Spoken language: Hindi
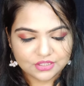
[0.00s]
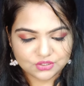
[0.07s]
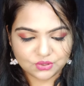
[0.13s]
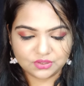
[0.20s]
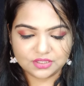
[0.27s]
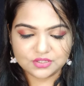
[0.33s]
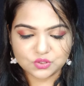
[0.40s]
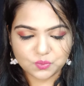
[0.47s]

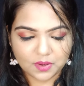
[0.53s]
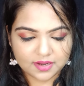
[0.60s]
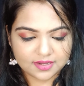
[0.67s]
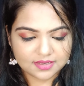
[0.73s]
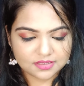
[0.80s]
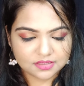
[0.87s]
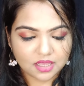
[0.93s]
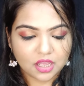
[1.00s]
सो दिस
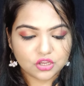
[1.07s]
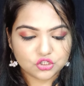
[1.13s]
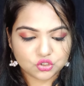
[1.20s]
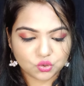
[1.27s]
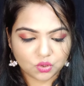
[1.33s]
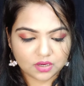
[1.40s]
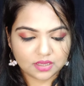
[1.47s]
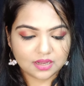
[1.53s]
वन इज
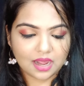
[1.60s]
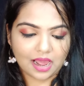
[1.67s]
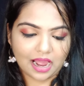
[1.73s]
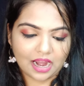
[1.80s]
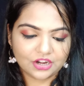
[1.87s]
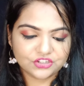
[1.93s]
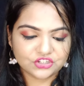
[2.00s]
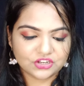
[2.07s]
शुगर
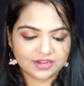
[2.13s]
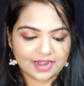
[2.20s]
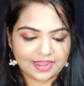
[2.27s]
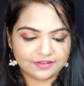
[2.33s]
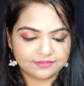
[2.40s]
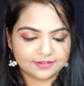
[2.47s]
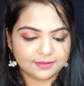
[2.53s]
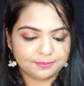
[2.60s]
आर्च
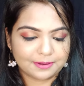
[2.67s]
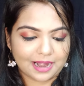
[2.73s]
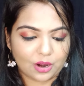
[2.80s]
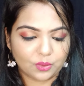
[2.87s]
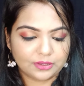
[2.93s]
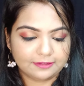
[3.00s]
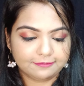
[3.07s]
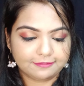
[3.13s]
अराइवल
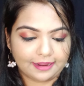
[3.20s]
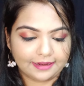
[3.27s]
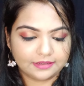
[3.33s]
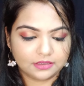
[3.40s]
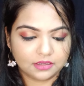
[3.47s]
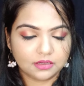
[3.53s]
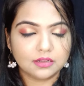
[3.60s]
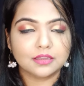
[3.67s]
ब्राउ
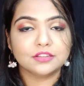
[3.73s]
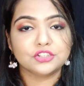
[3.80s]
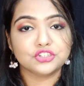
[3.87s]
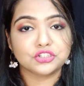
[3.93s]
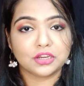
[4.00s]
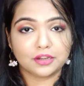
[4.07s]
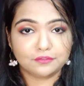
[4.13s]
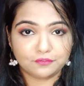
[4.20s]
डिफाइनर इन द
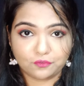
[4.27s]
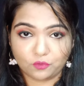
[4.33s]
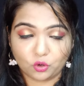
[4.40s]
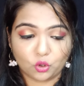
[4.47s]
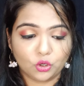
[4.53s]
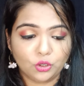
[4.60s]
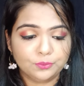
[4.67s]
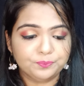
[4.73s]
शेड
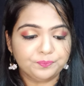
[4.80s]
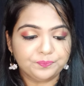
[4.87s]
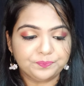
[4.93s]
फोर